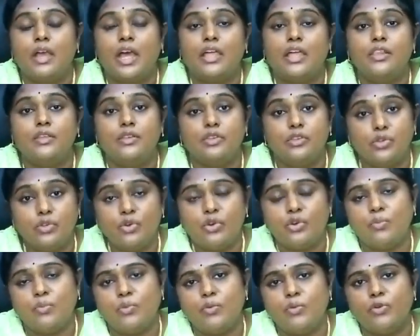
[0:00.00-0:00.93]
அதில்
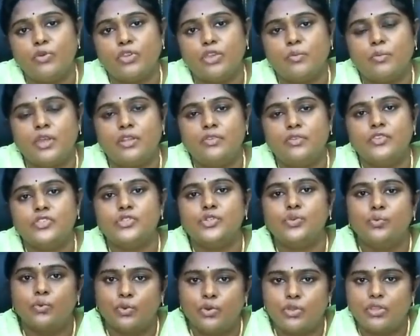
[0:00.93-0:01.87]
இன்னும் ரொம்ப முக்கியமான
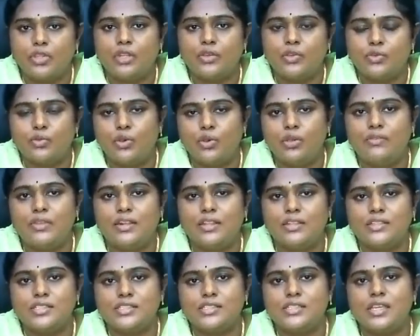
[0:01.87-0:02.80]
விஷயம் ஒரு தடவை தோல்வி
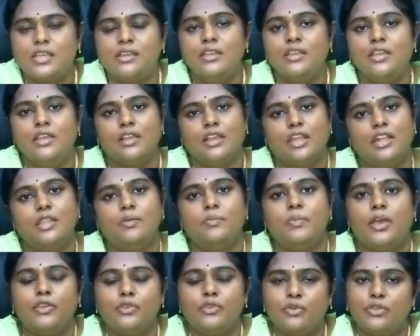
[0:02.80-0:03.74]
அடைஞ்சிட்டா
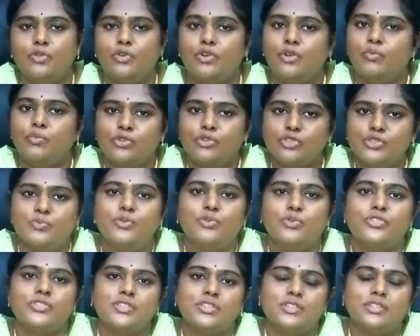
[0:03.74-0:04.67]
கண்டிப்பாக ஐயோ இதோட முடிஞ்சு
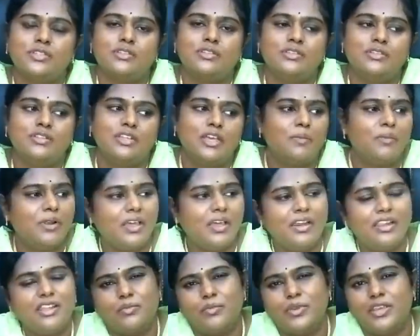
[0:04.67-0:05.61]
போச்சு
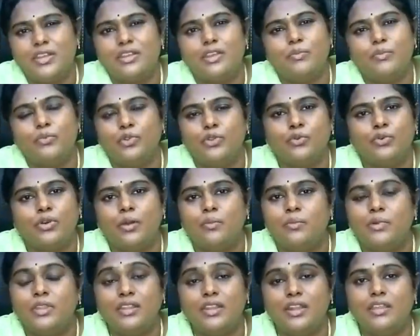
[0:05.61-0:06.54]
நம்மளால் இனிமேல் என்ன முடியும்
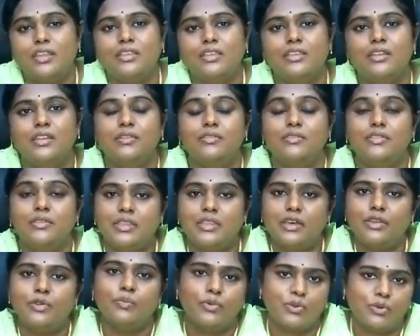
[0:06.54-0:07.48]
அப்படின்னு நினைக்கிறது
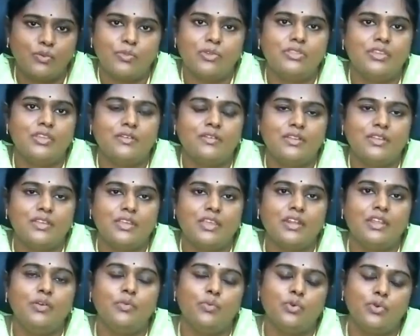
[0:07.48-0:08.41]
தான் ரொம்ப ரொம்ப தவறு
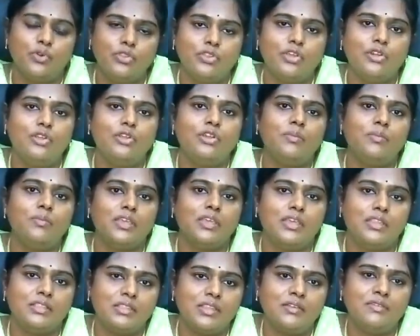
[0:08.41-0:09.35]
ஏன்னா ஒரு தடவை நம்ம
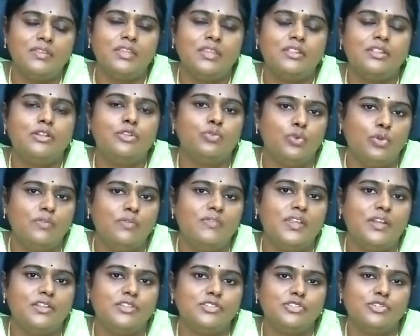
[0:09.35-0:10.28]
எந்த விதத்தில்
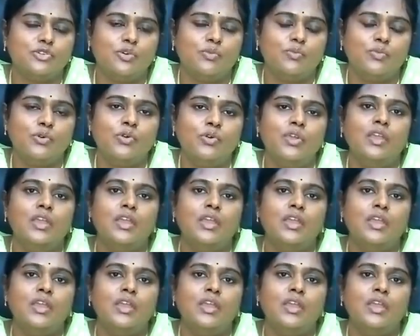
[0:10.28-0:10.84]
தோல்வி அடைஞ்சிருக்கோமோ